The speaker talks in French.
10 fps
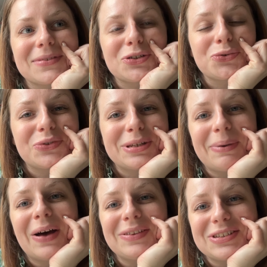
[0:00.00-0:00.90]
je vous ai
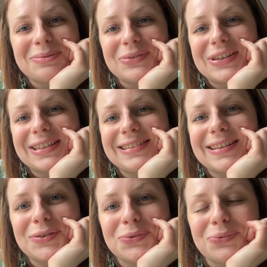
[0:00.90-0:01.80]
partagé mon
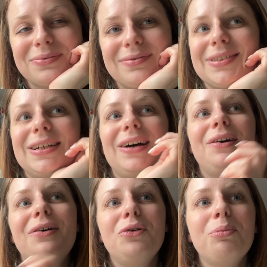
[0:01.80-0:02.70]
excitation.
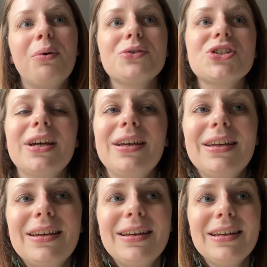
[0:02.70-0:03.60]
Euh, le projet
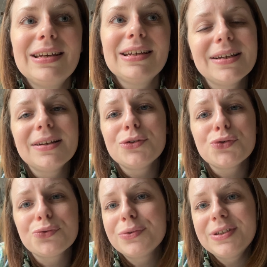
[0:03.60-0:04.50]
est,
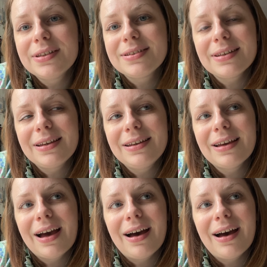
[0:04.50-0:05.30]
je vous dis, c'est